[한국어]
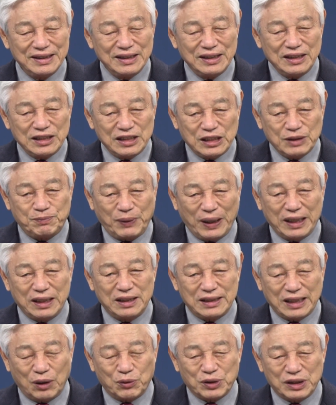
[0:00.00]
지팡이를
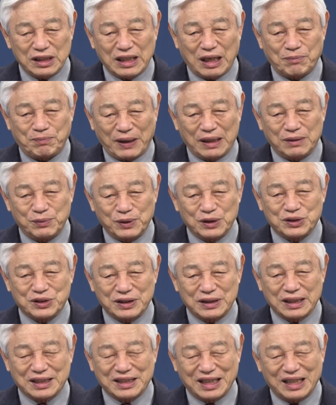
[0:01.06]
잡고 일어나 발버둥
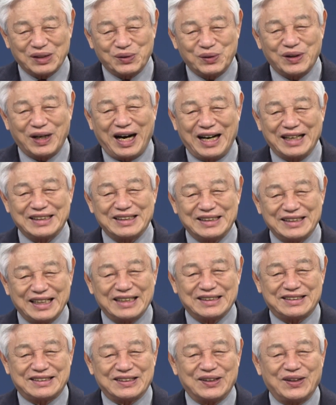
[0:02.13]
쳤는데 결국 안
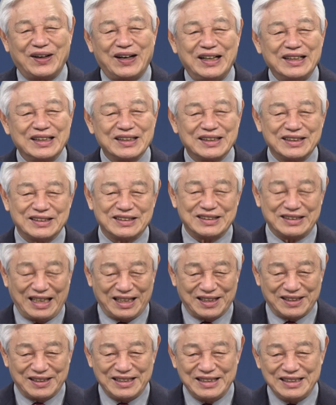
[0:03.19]
됐어요. 그래서
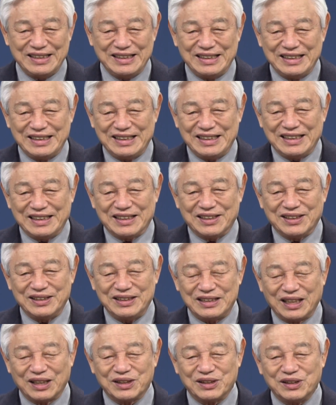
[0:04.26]
난 더
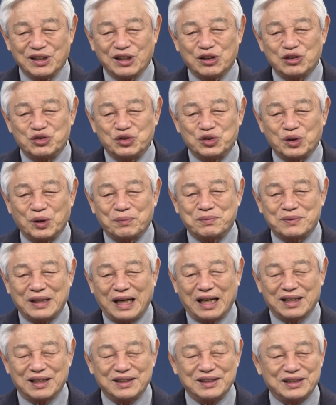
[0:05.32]
이상 걸을 수
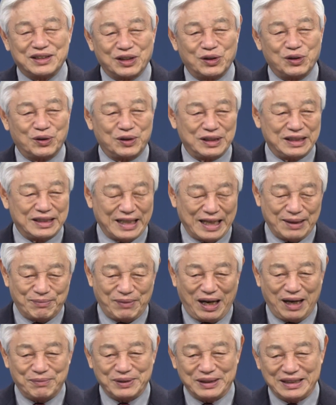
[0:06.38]
없다는 결론이 내
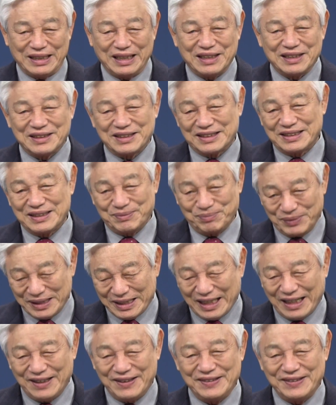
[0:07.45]
마음에 내려졌습니다.